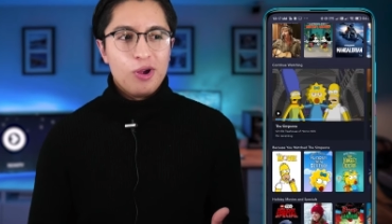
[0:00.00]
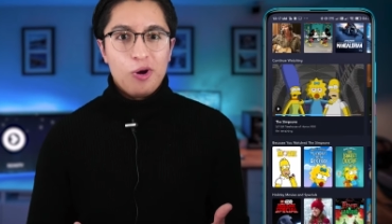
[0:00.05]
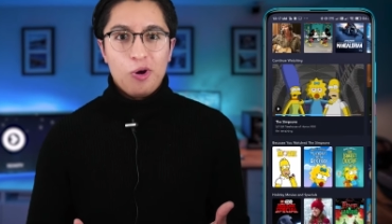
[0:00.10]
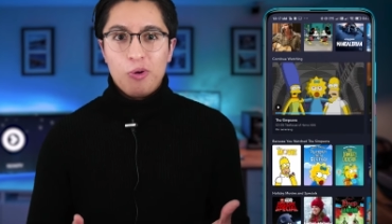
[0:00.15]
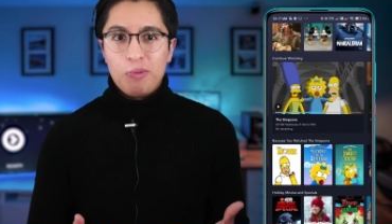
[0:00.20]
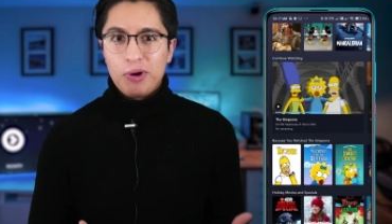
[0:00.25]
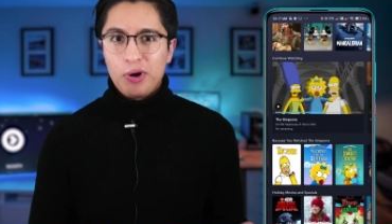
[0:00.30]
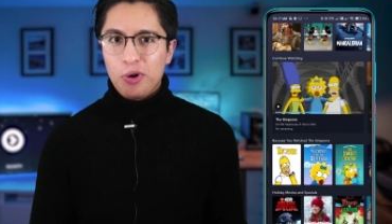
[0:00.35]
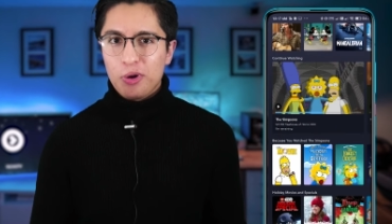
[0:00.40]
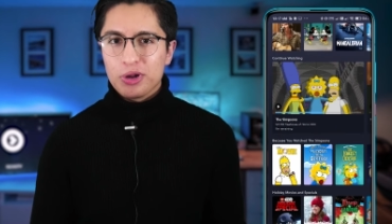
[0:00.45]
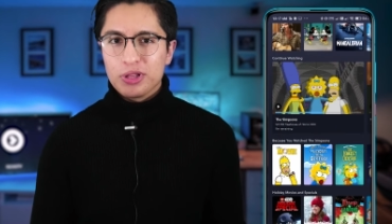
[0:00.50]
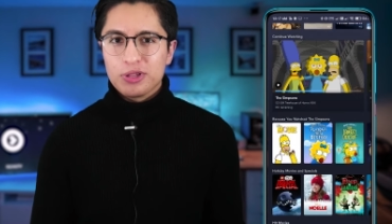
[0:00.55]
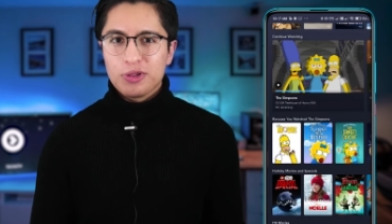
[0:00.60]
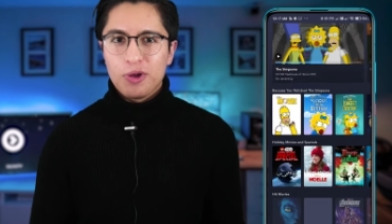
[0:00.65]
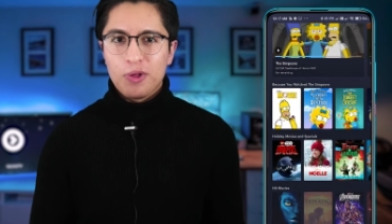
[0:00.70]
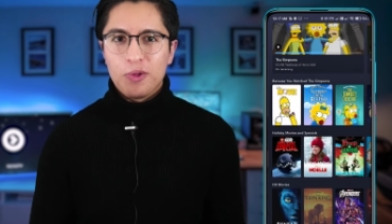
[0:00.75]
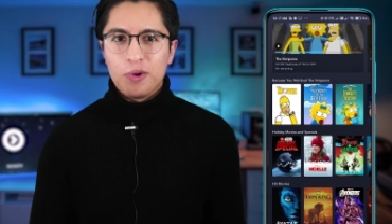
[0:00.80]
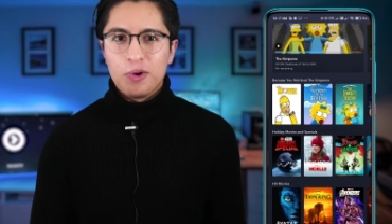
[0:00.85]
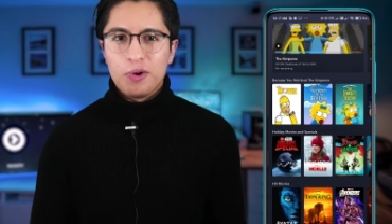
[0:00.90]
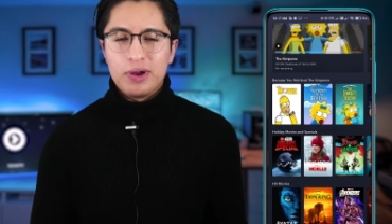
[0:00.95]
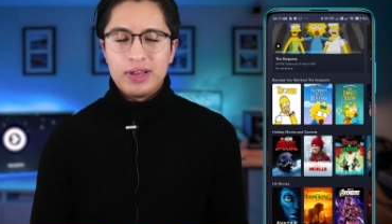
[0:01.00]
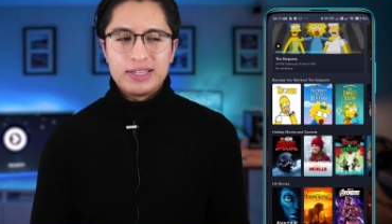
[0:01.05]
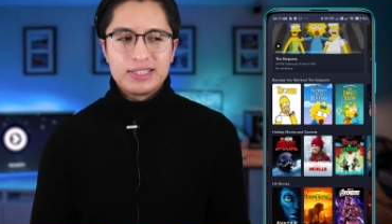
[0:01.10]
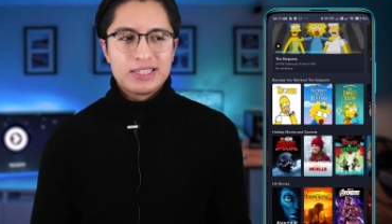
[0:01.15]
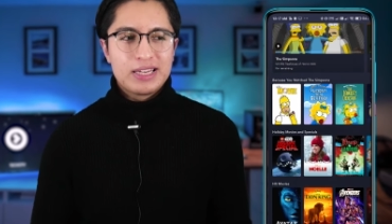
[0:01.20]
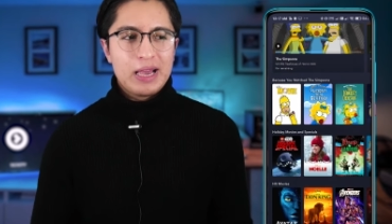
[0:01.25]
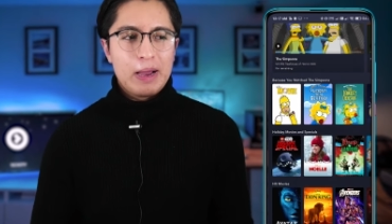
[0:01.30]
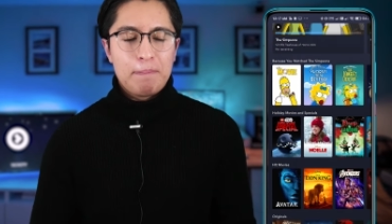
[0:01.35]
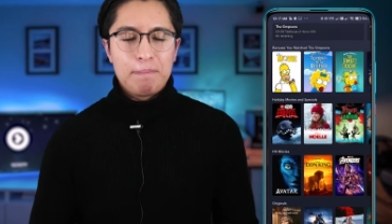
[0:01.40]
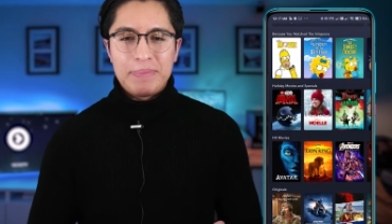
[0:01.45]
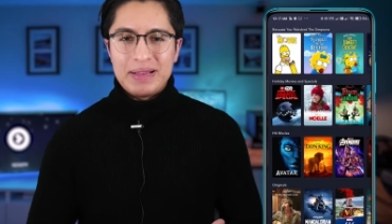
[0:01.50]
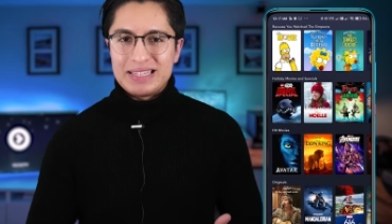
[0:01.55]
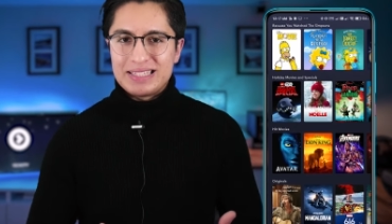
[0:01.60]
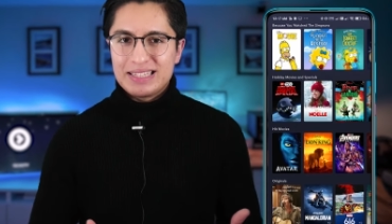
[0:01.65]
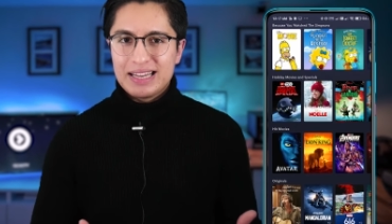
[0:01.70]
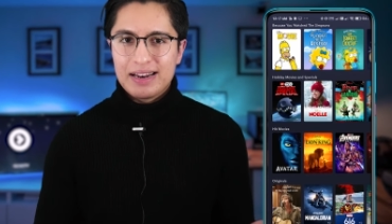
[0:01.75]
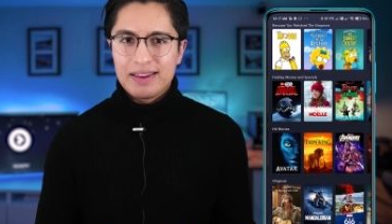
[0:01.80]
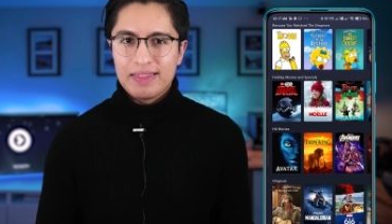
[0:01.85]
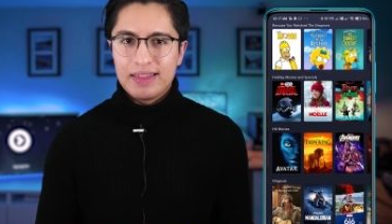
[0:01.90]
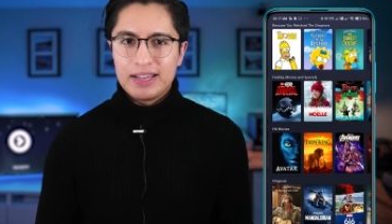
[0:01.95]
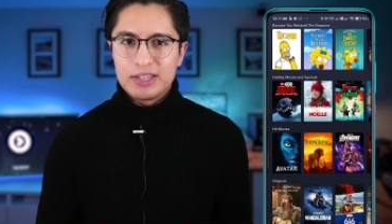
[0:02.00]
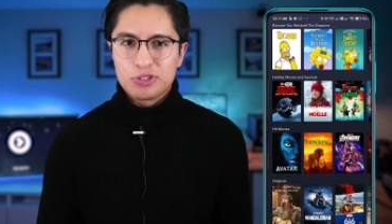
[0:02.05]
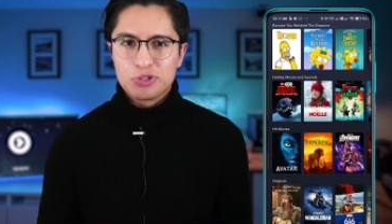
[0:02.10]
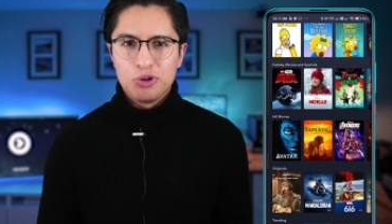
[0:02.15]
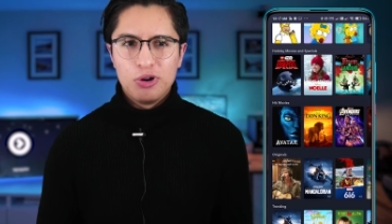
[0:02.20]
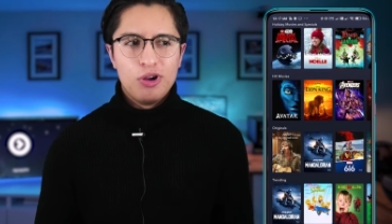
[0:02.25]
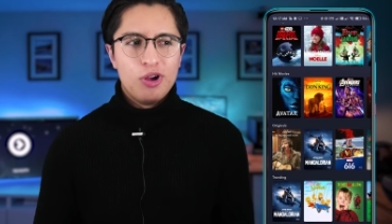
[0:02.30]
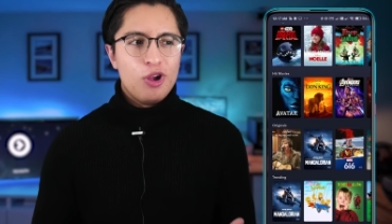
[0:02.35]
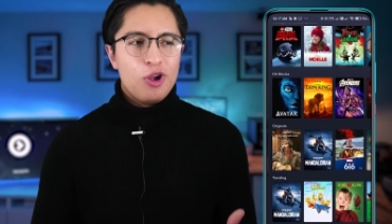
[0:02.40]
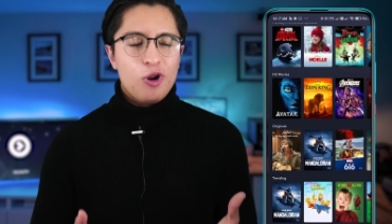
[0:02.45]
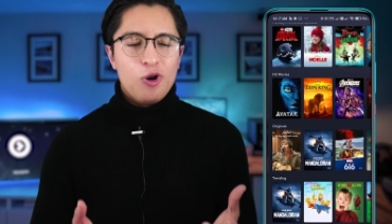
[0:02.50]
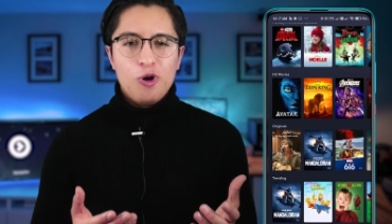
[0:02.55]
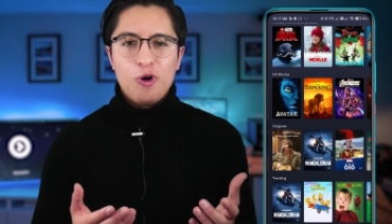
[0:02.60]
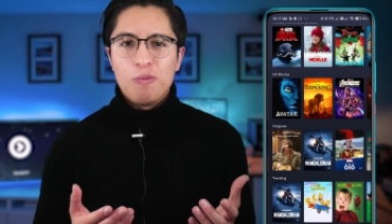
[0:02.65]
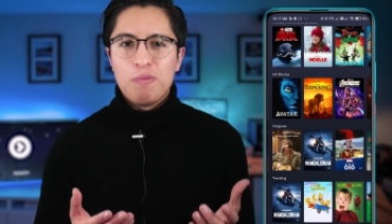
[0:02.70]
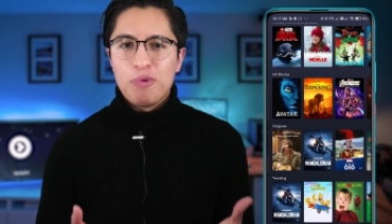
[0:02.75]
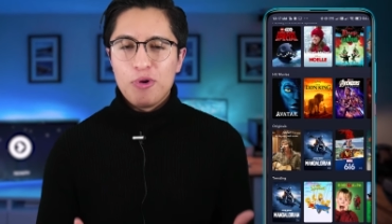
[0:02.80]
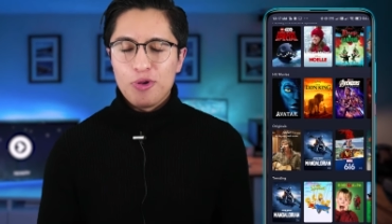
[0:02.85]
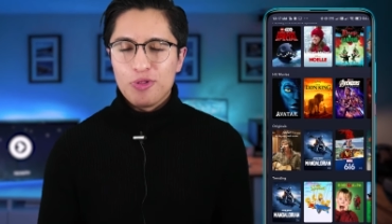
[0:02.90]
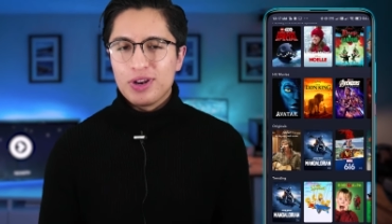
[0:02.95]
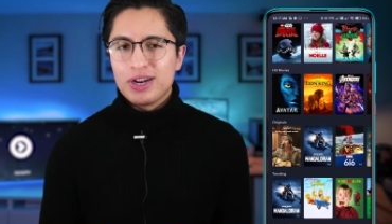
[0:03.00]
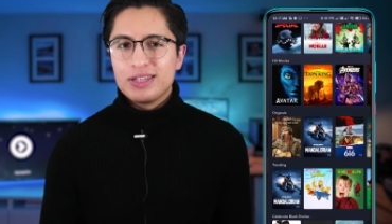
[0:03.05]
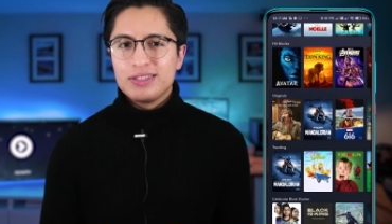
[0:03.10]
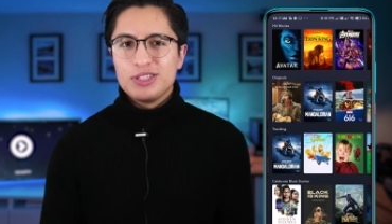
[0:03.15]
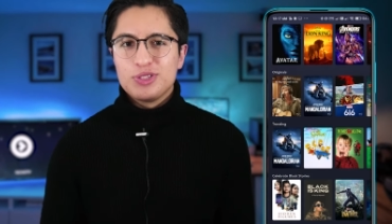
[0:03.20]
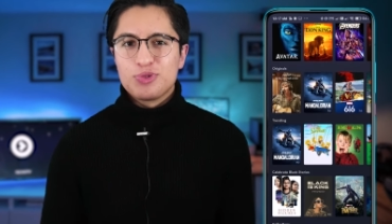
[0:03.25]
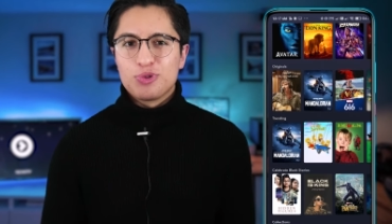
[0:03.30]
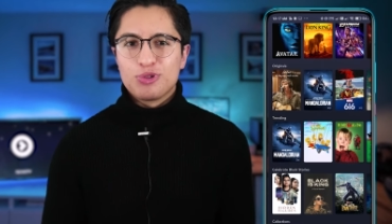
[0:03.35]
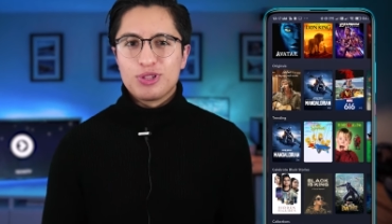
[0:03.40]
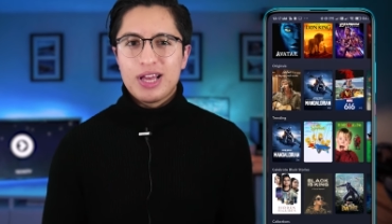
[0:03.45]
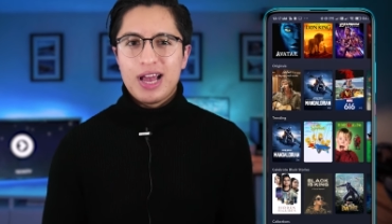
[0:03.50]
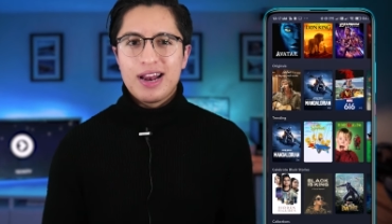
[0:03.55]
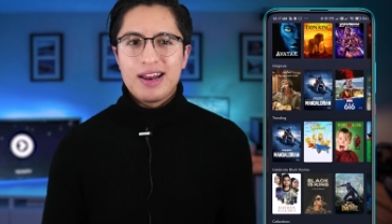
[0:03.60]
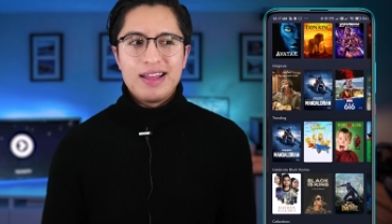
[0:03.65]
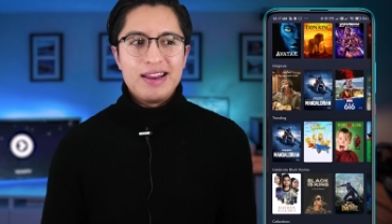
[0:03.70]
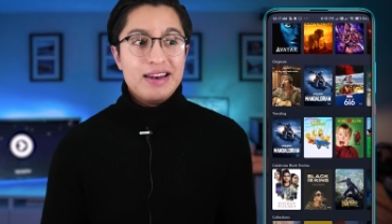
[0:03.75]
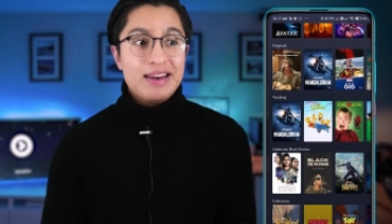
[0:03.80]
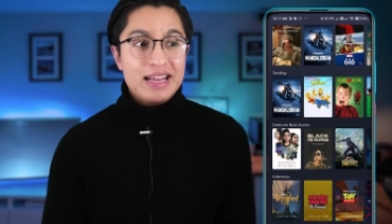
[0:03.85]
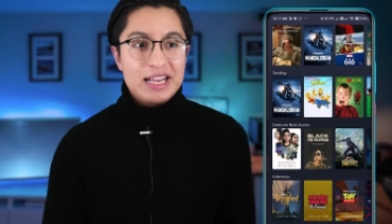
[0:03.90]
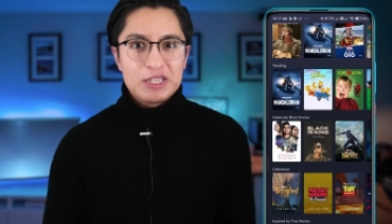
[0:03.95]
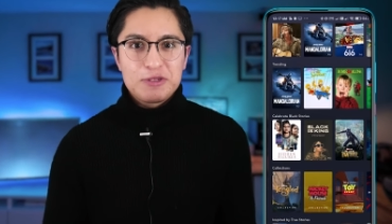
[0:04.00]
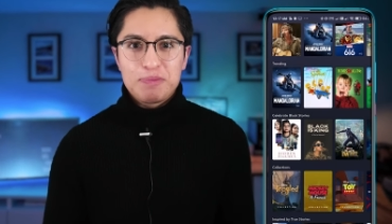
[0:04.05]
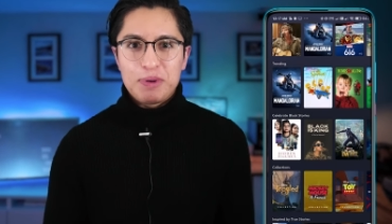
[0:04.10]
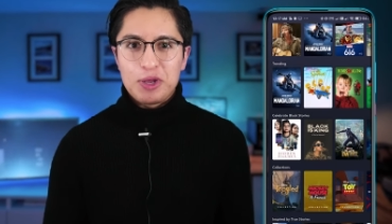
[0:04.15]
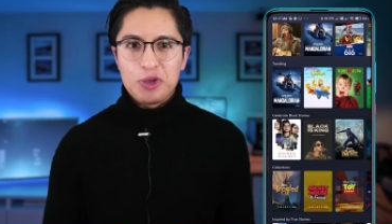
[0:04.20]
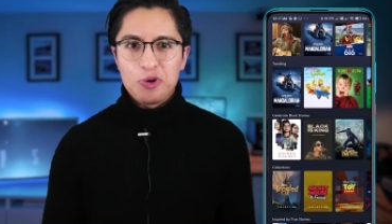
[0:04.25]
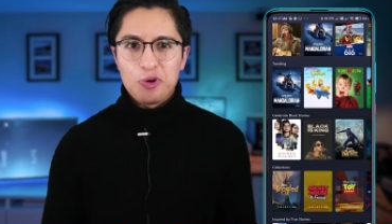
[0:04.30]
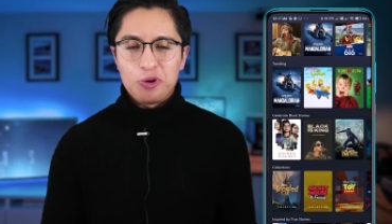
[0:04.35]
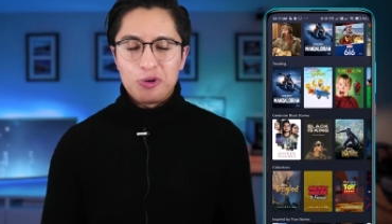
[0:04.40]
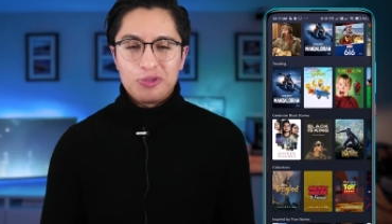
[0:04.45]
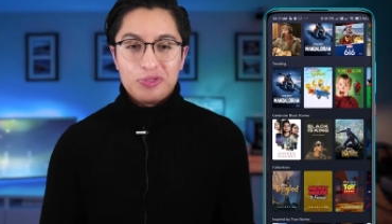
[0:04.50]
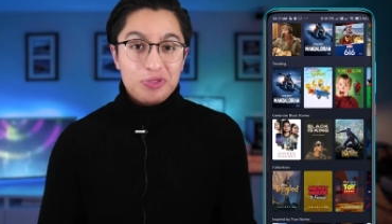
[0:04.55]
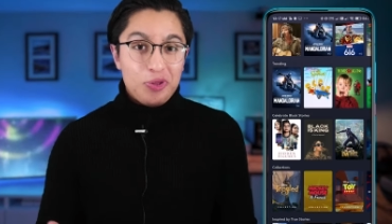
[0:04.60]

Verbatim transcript: Lo mejor de todo es que a pesar de eso, lo podrán disfrutar en español.